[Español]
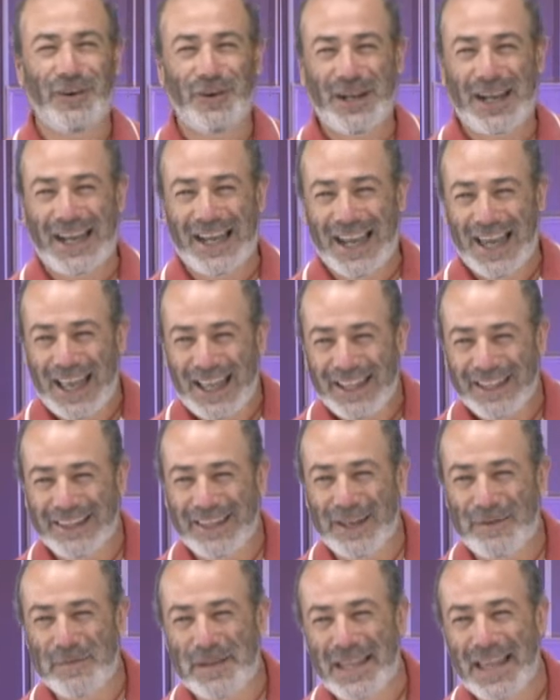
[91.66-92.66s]
ojalá
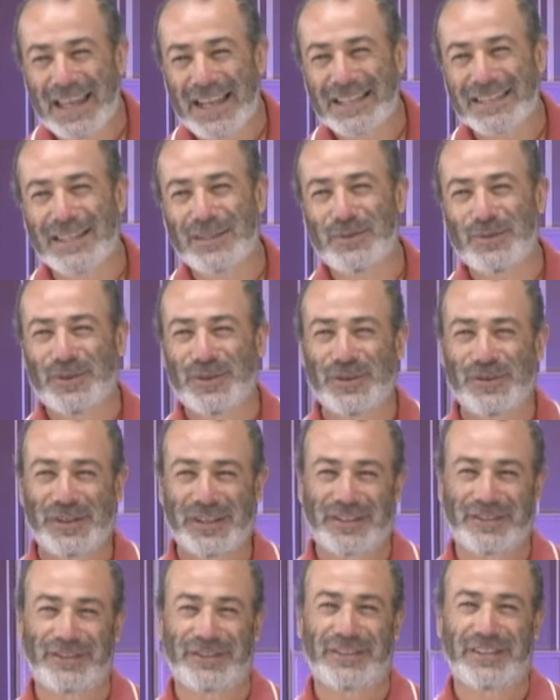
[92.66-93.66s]
terminar haciendo un
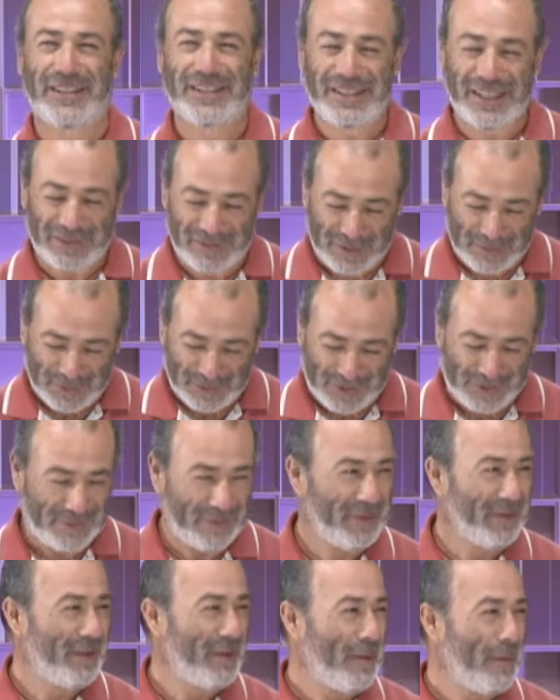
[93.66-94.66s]
cobertor. Así que vamos
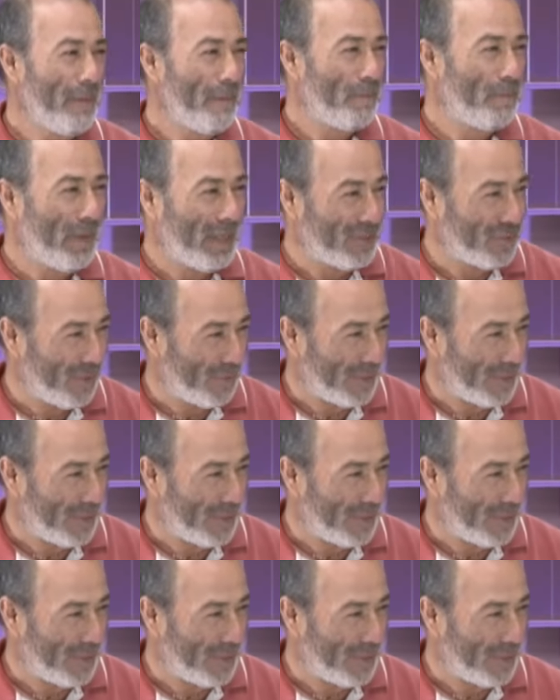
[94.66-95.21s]
paso.